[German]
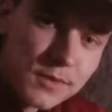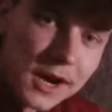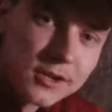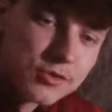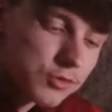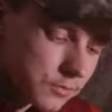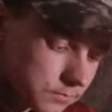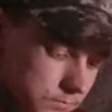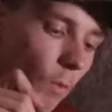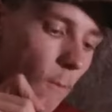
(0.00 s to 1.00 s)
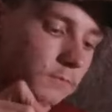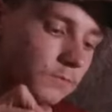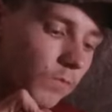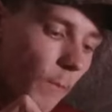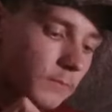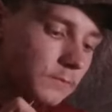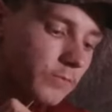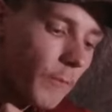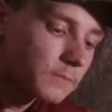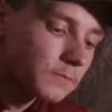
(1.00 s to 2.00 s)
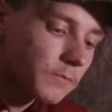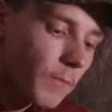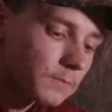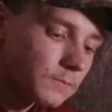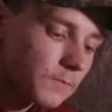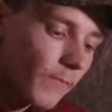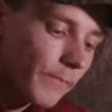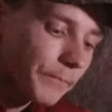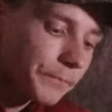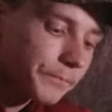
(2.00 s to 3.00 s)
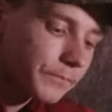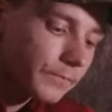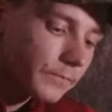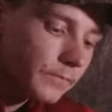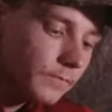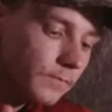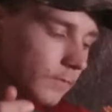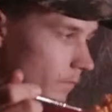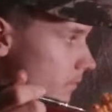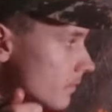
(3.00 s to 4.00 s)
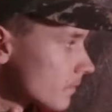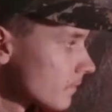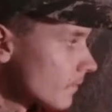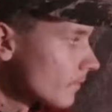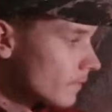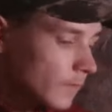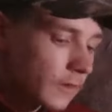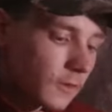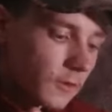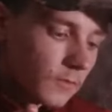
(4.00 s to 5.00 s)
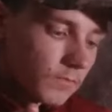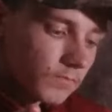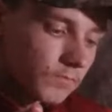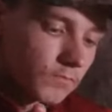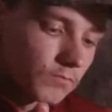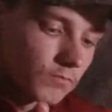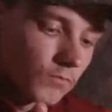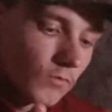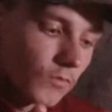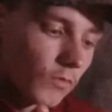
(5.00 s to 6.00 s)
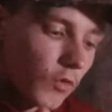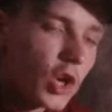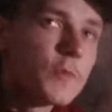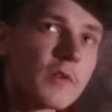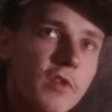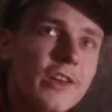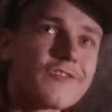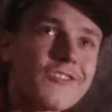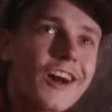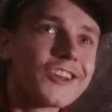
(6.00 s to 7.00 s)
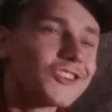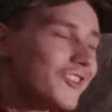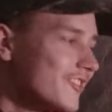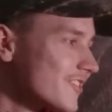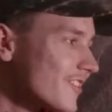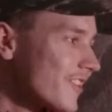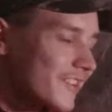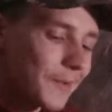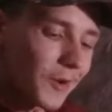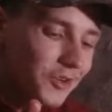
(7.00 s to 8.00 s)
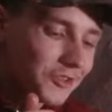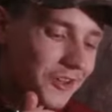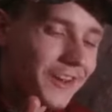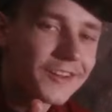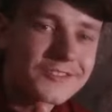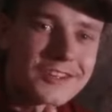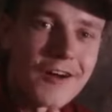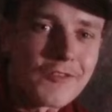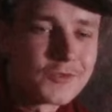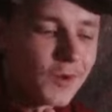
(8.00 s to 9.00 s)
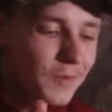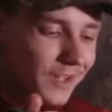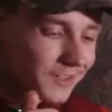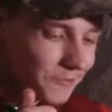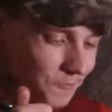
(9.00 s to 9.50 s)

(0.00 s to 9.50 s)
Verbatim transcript: Alles gut. Ich würde sogar sagen, beste Epa, den ich bisher gegessen habe. Würde ich mich vielleicht anschließen. Ich habe auch schon so einige aus dem Kaufhaus probiert.